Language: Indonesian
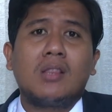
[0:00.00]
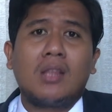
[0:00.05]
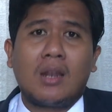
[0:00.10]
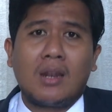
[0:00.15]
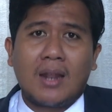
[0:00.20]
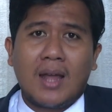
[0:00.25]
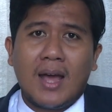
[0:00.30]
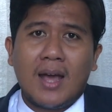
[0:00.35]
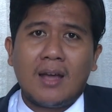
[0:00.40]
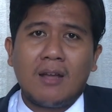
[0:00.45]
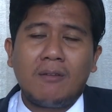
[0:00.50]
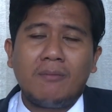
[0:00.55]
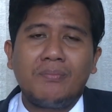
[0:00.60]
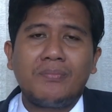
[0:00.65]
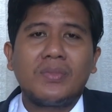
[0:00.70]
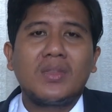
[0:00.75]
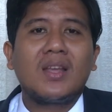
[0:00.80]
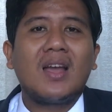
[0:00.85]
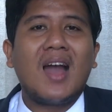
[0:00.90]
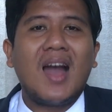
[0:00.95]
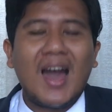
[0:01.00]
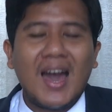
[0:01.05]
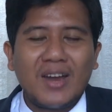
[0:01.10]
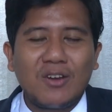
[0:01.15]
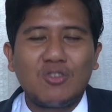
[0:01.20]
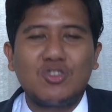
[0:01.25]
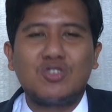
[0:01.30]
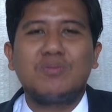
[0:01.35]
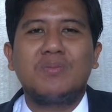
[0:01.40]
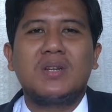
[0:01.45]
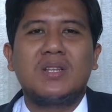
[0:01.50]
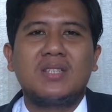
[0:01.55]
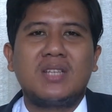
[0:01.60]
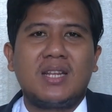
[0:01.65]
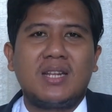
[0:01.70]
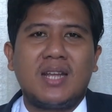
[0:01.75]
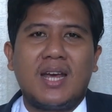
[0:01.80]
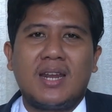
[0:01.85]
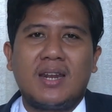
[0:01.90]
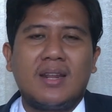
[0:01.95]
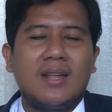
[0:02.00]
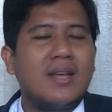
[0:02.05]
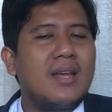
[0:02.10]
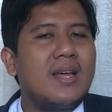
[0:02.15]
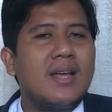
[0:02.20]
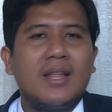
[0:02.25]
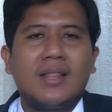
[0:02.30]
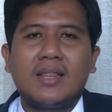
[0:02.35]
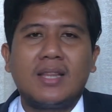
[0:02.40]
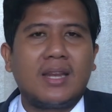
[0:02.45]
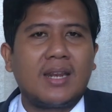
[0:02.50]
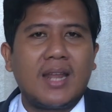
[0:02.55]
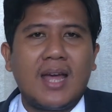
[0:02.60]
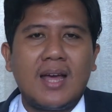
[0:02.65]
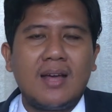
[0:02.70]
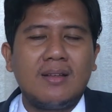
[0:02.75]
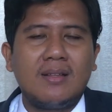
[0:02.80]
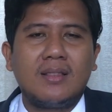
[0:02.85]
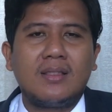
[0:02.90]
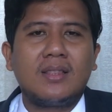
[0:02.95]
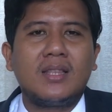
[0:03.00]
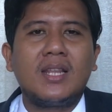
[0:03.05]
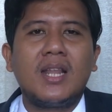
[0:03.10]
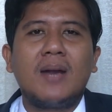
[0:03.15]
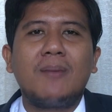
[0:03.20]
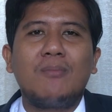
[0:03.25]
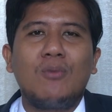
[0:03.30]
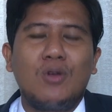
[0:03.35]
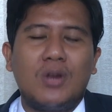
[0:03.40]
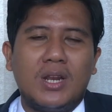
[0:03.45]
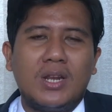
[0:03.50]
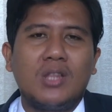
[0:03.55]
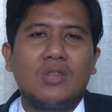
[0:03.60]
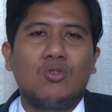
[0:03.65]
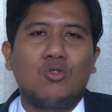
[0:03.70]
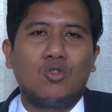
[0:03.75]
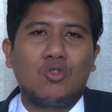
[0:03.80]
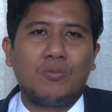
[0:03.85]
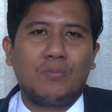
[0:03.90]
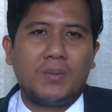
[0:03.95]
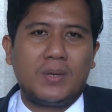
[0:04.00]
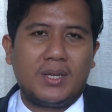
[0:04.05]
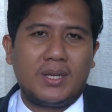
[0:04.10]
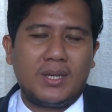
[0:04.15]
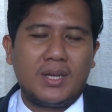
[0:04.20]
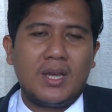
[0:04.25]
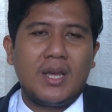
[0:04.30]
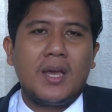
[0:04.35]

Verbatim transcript: Terang harus bersinar. Terang tidak boleh ditutupi.